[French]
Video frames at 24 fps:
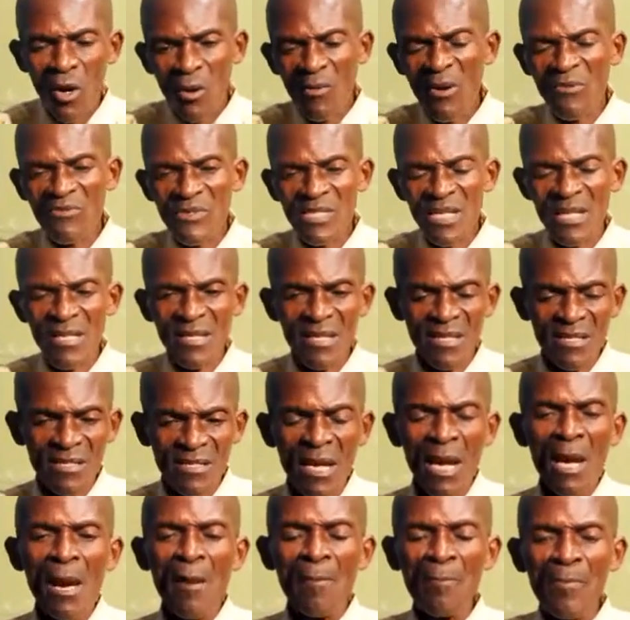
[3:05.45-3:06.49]
Comment vous allez
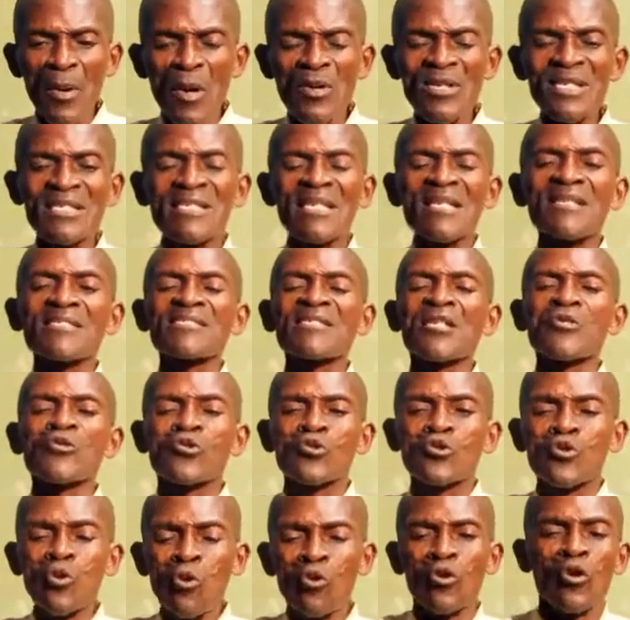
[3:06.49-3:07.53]
réaliser Politique, c'est
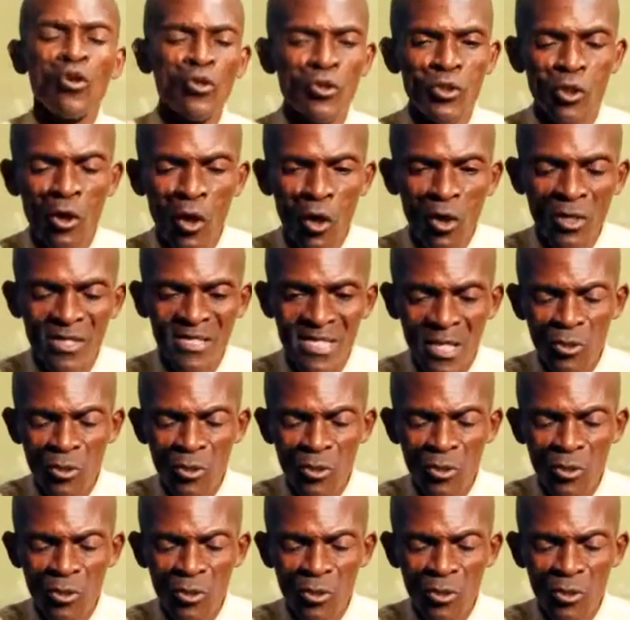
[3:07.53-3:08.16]
sous contrôle.